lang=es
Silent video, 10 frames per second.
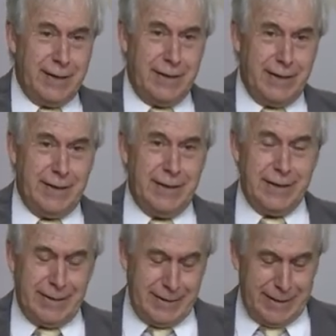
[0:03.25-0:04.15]
eh,
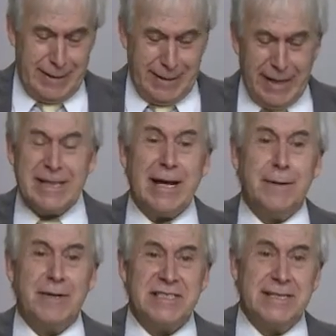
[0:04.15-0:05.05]
este, estas
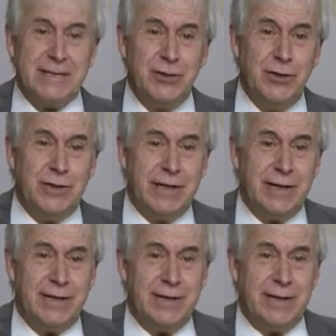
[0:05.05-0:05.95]

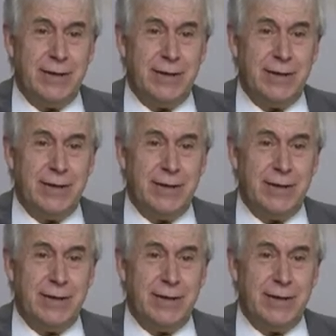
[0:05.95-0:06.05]
capacitaciones,